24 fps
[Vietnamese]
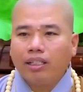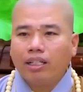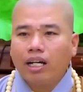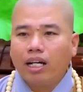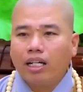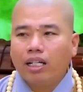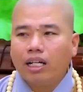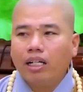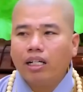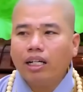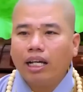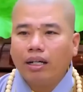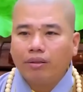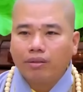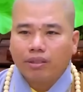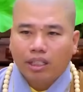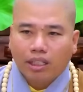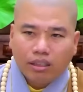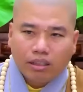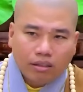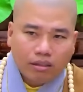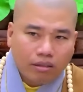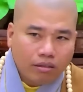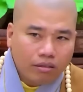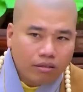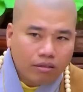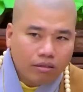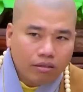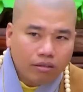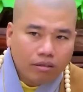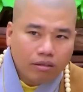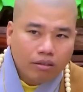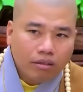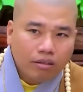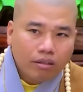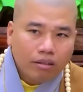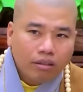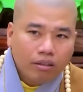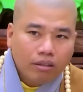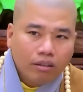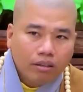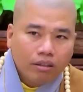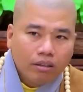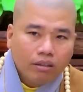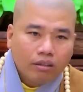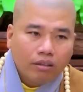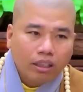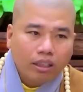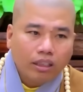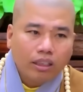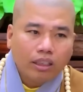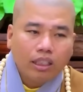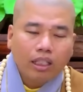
chắc cực cỡ nào ta, tại